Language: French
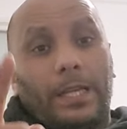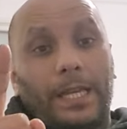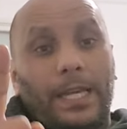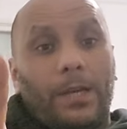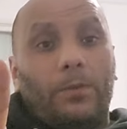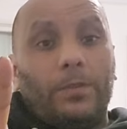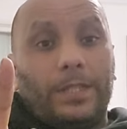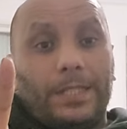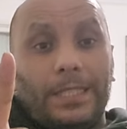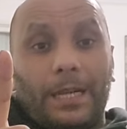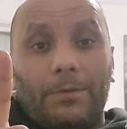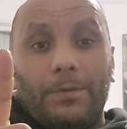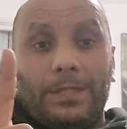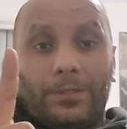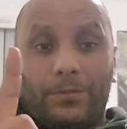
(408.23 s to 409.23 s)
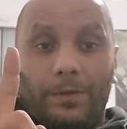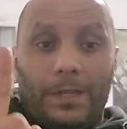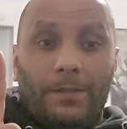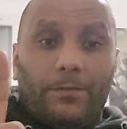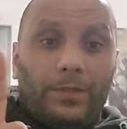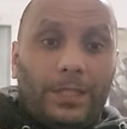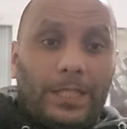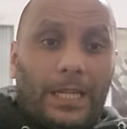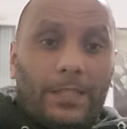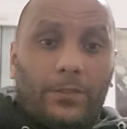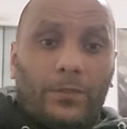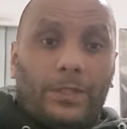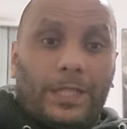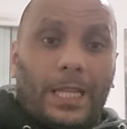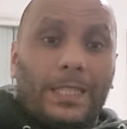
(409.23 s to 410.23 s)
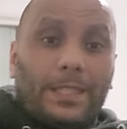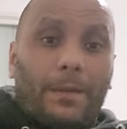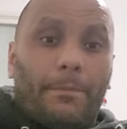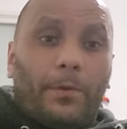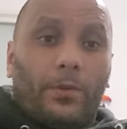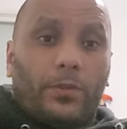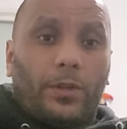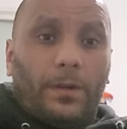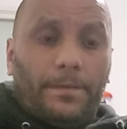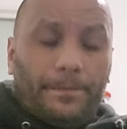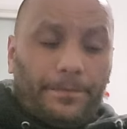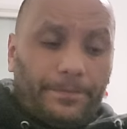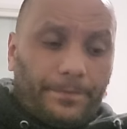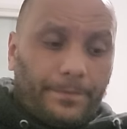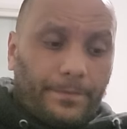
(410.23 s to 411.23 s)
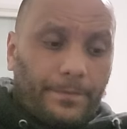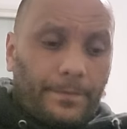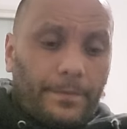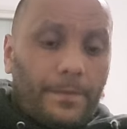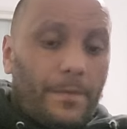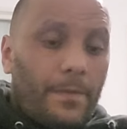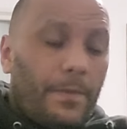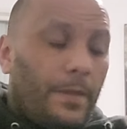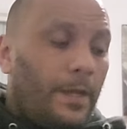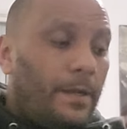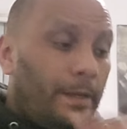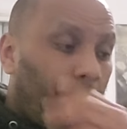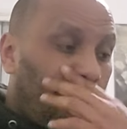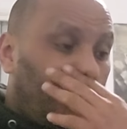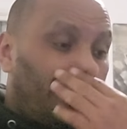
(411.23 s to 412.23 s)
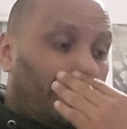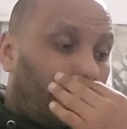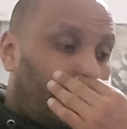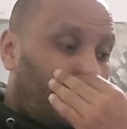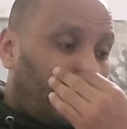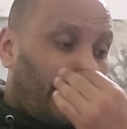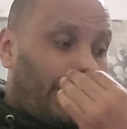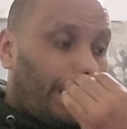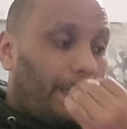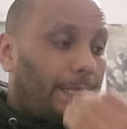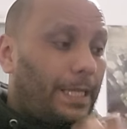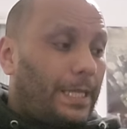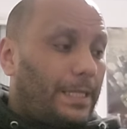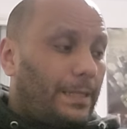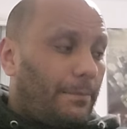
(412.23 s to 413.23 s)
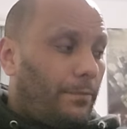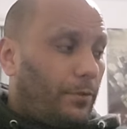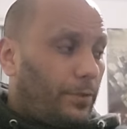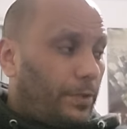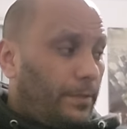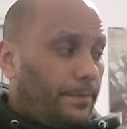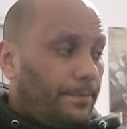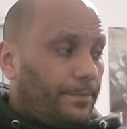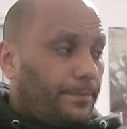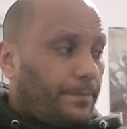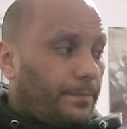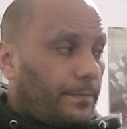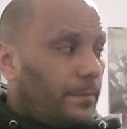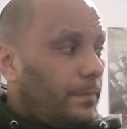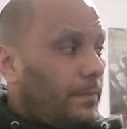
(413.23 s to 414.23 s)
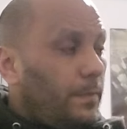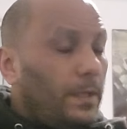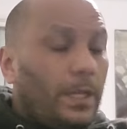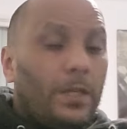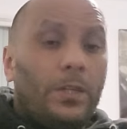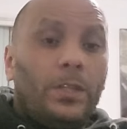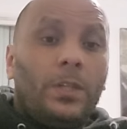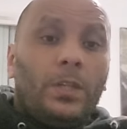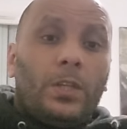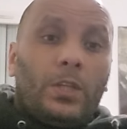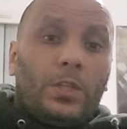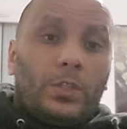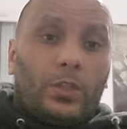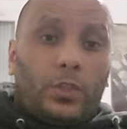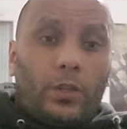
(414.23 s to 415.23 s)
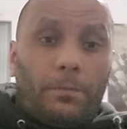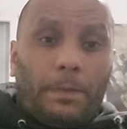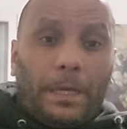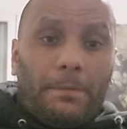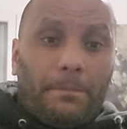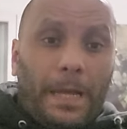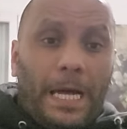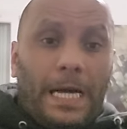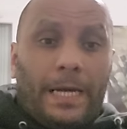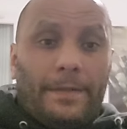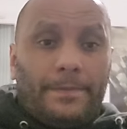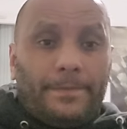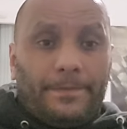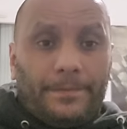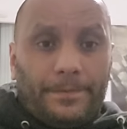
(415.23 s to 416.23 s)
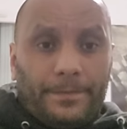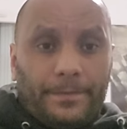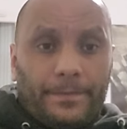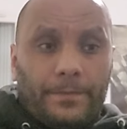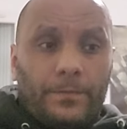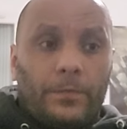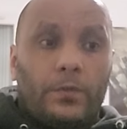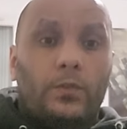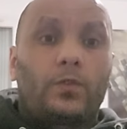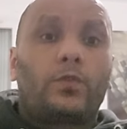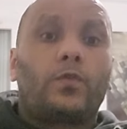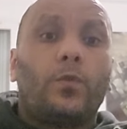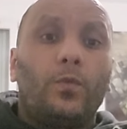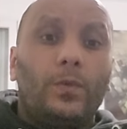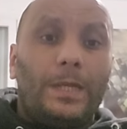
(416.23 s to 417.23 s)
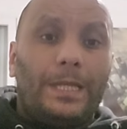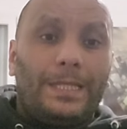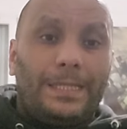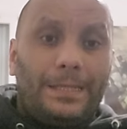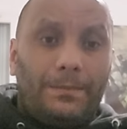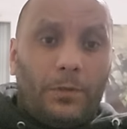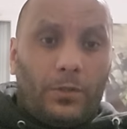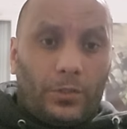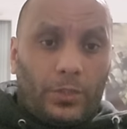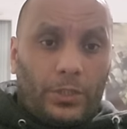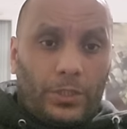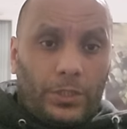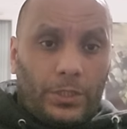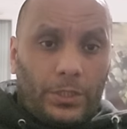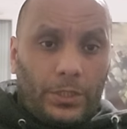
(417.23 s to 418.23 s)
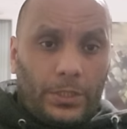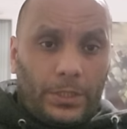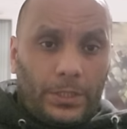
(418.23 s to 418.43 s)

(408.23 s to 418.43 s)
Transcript: Et aussi, ah oui, je voulais vous dire un truc très important. Très, très, très, très important. Je prépare tous les dimanches,